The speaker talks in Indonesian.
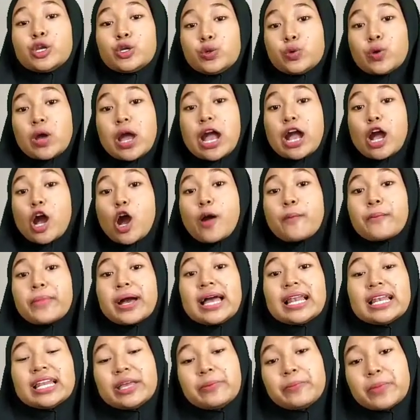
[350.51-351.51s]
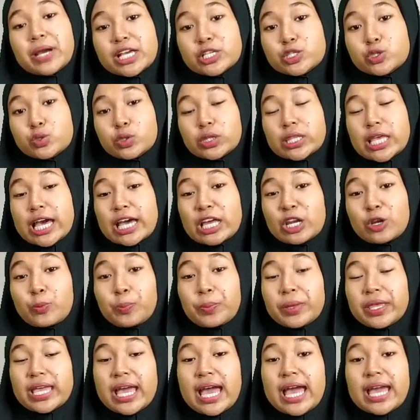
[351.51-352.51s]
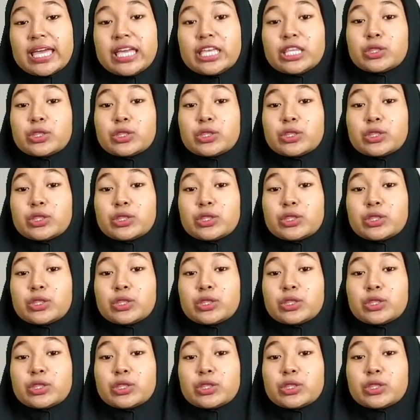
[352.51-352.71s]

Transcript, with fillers: 2,5 juta rupiah